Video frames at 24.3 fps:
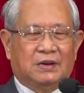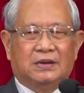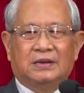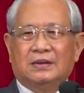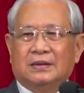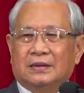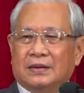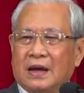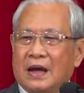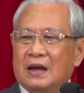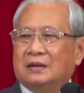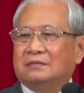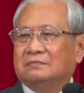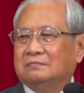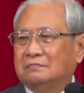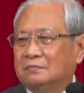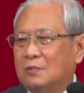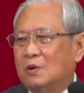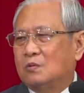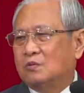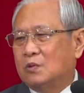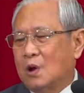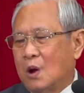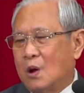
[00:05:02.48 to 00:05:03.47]
với các
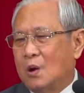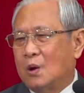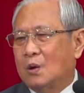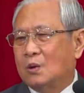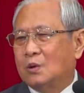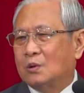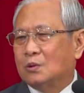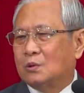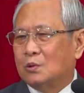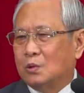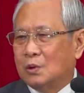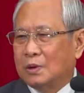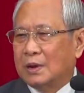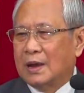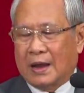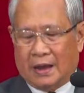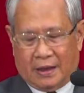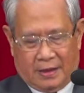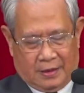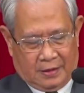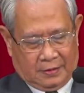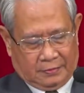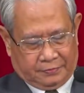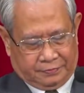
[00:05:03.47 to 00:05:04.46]
môn đồ của
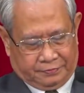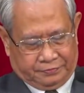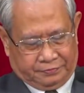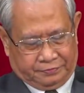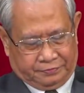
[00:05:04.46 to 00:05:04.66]
Ngài.